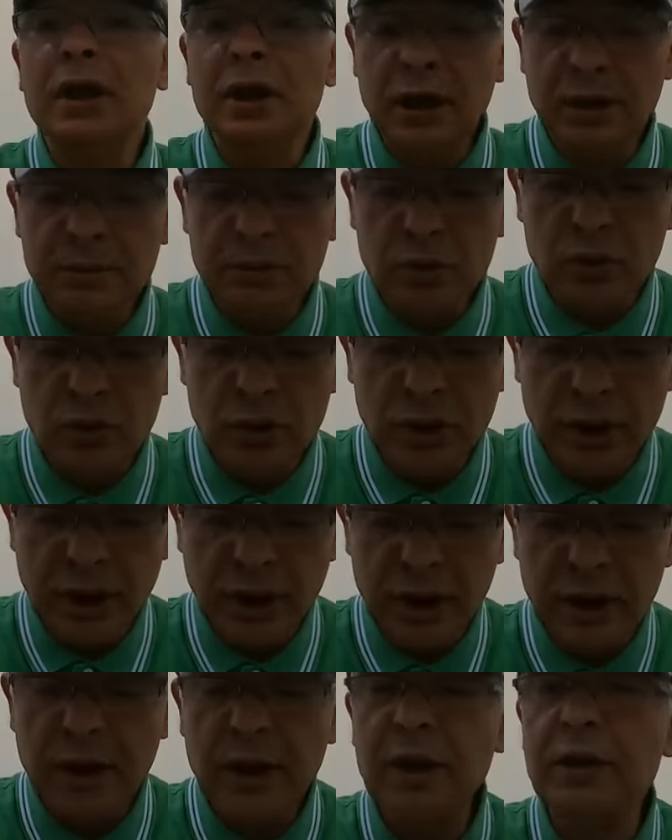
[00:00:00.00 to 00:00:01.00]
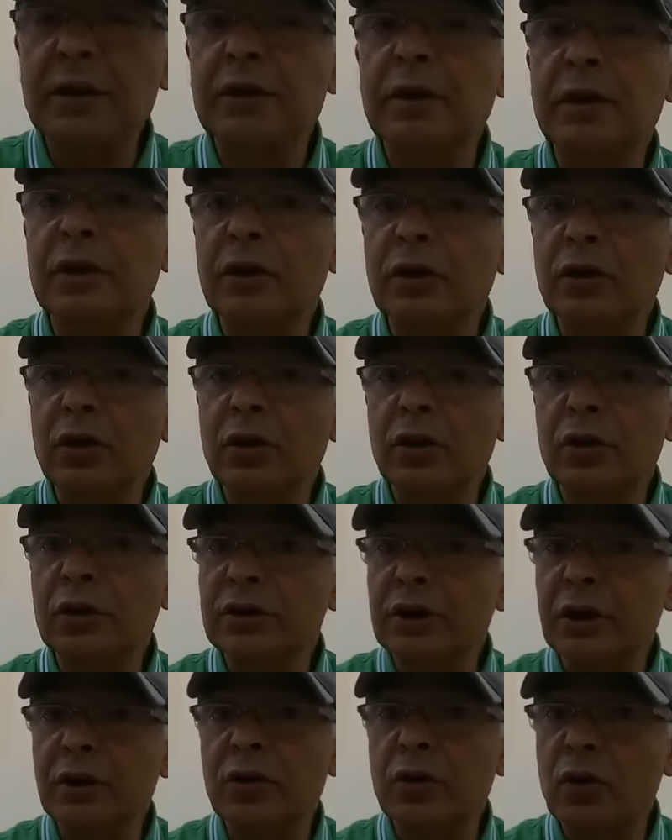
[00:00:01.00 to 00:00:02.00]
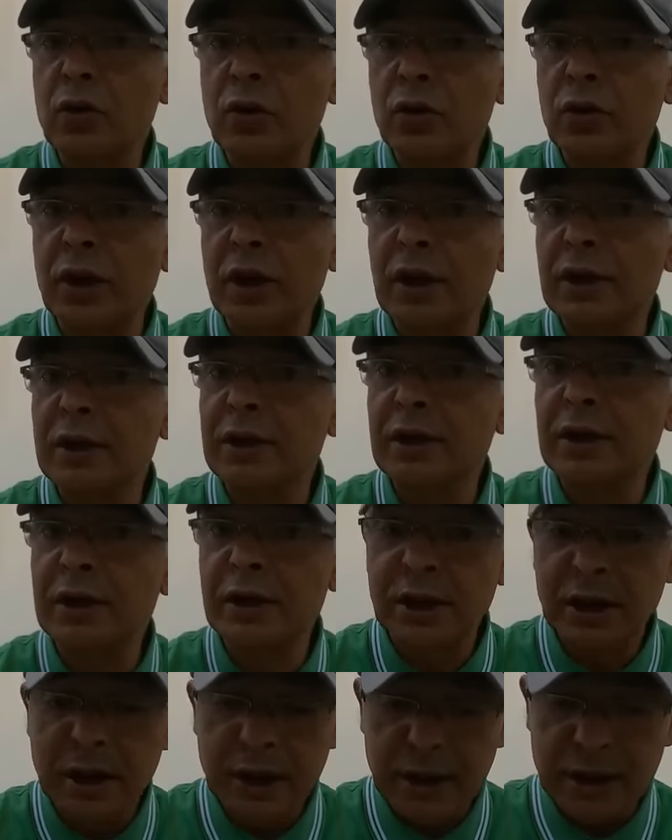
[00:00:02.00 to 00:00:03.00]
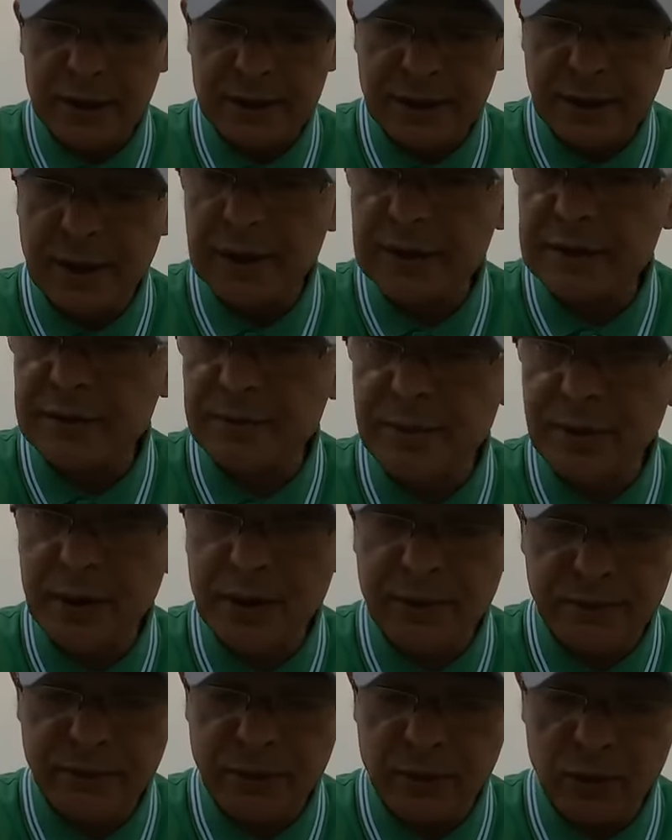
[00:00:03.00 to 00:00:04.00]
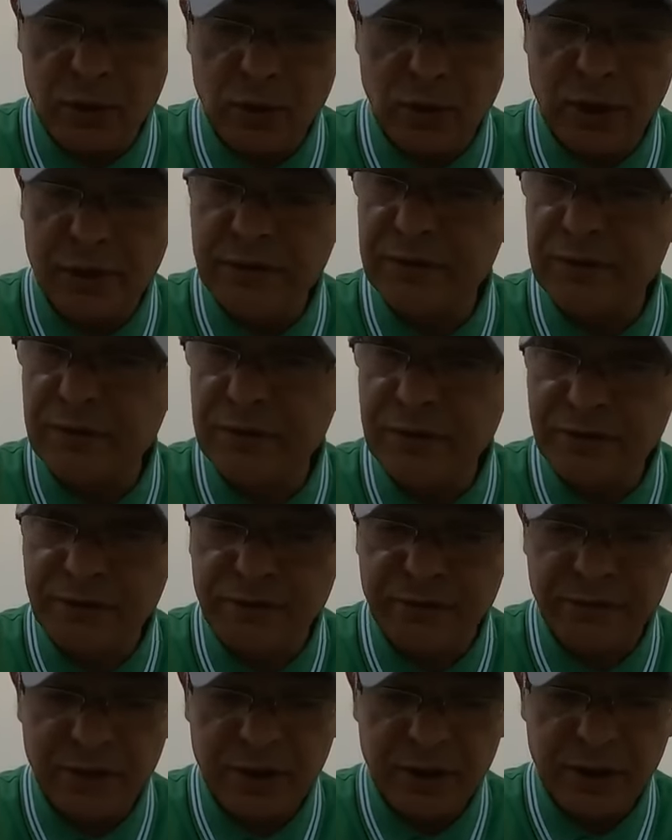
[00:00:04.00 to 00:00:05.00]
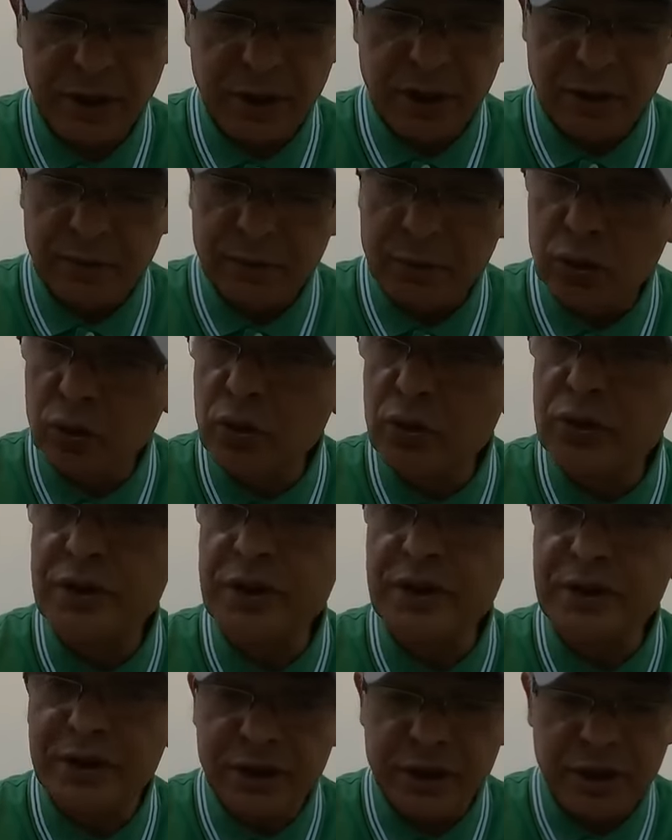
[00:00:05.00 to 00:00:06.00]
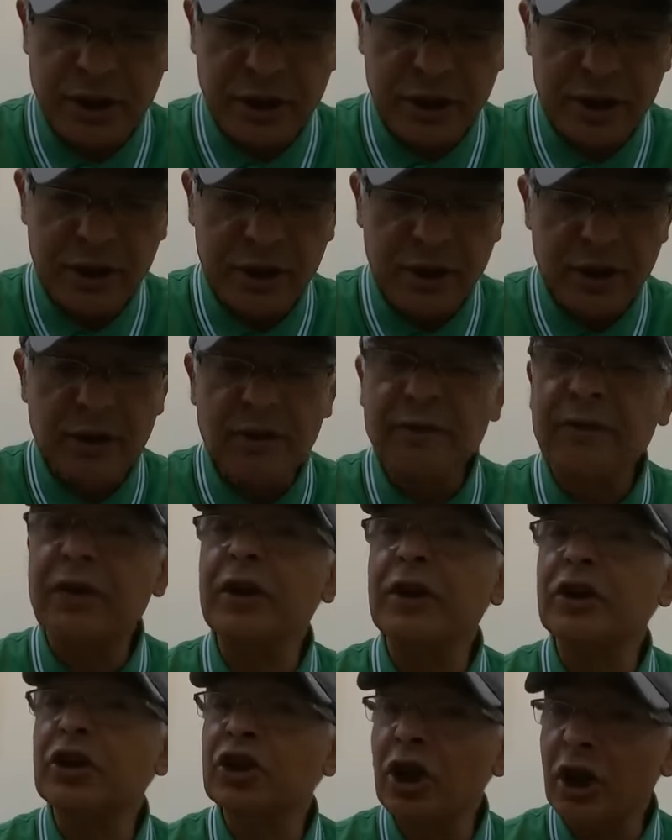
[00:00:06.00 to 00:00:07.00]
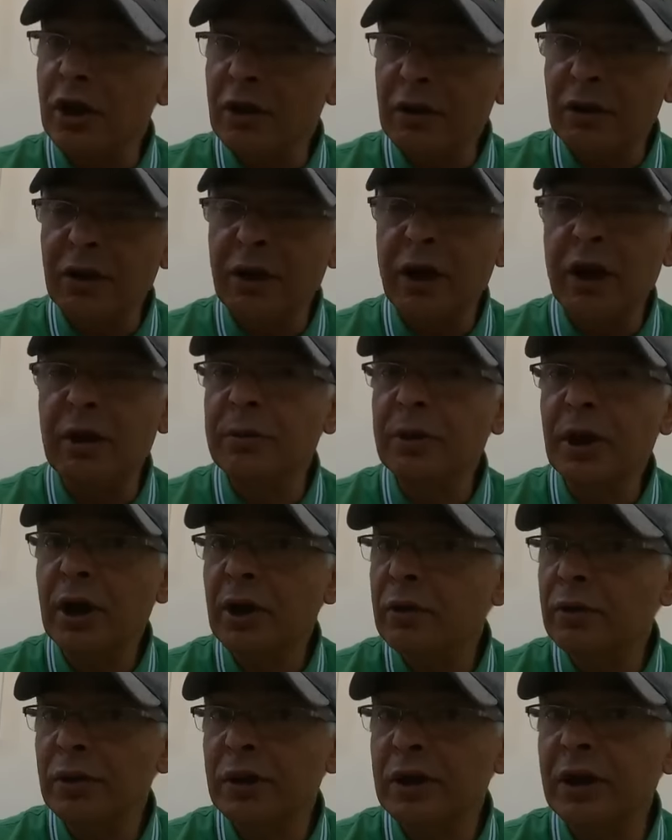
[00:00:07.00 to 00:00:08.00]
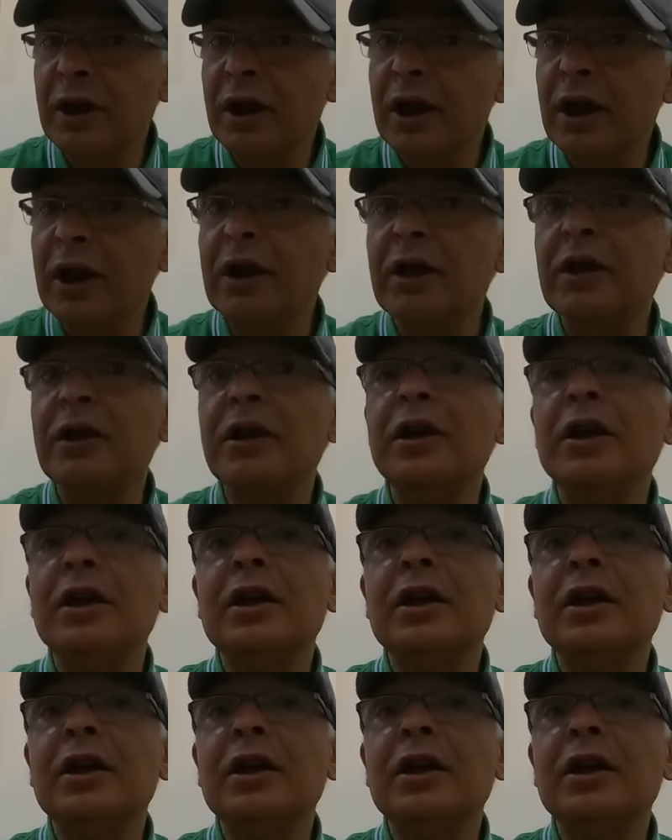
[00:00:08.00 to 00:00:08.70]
الحمد لله هذا النوع ديال كورونا اللي يتقاس به فهو خفيف بدون تاثير فان شاء الله بحول الله